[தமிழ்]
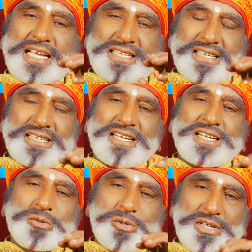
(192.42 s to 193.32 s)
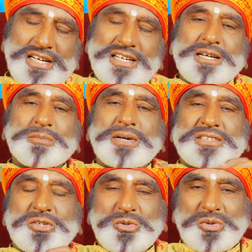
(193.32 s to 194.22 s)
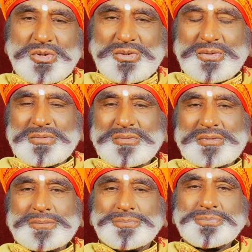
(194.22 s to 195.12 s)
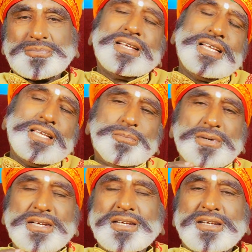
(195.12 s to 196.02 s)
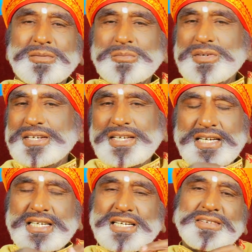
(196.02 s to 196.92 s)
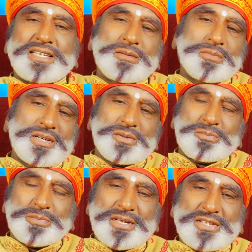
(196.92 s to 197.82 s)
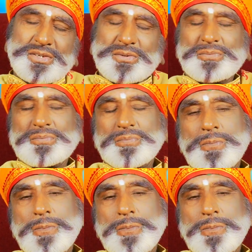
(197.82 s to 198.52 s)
ஐந்து கலரை ஒரு கலராக மாற்ற சொன்னோம் இப்படி ஏற்கனவே நம்ம பேசணும்